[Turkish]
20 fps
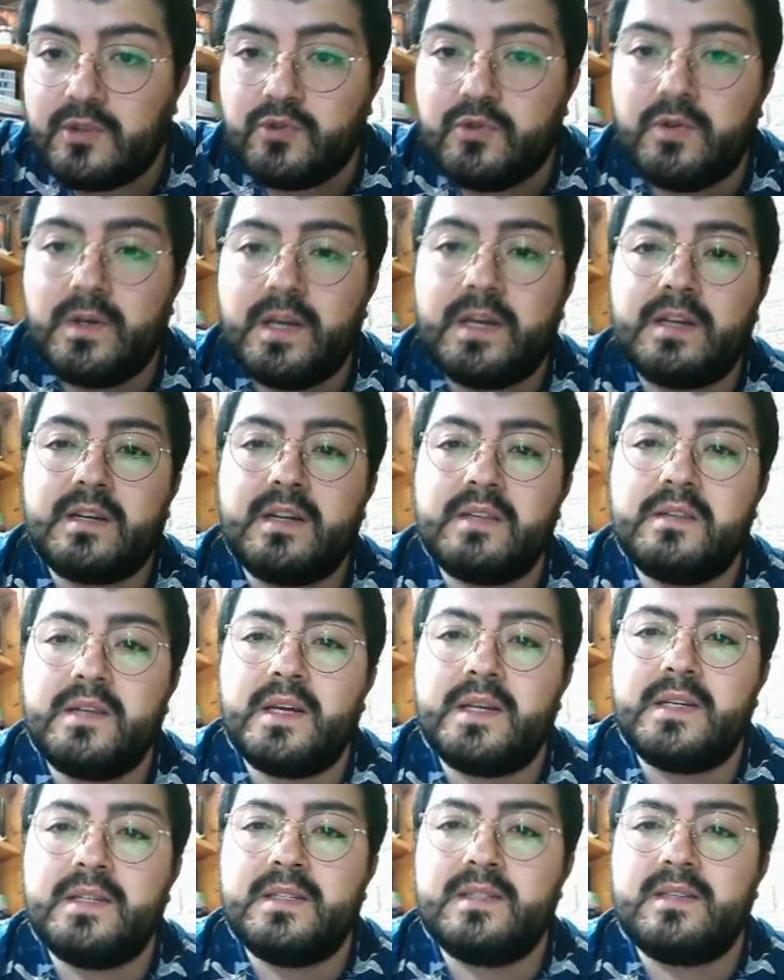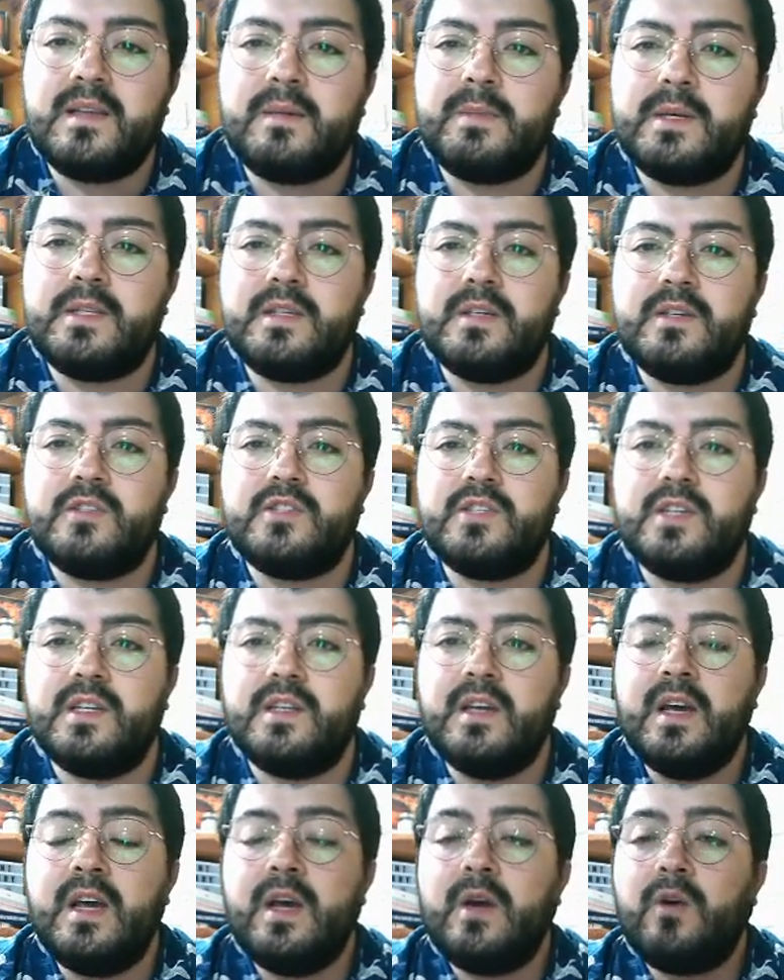o ekranları izlemediği
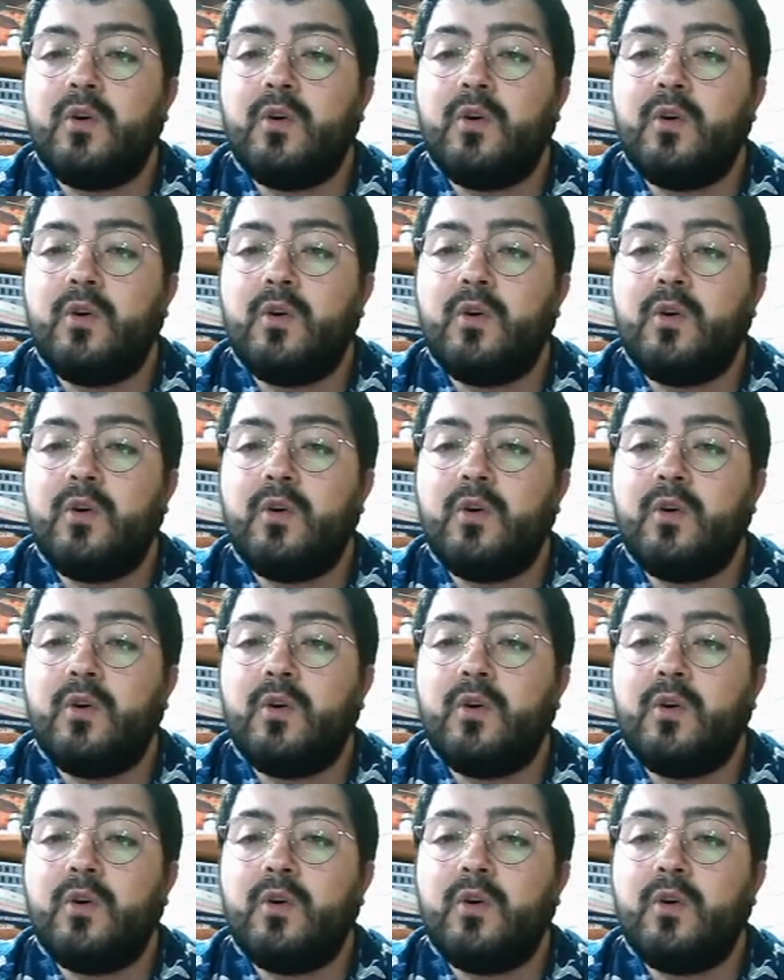için,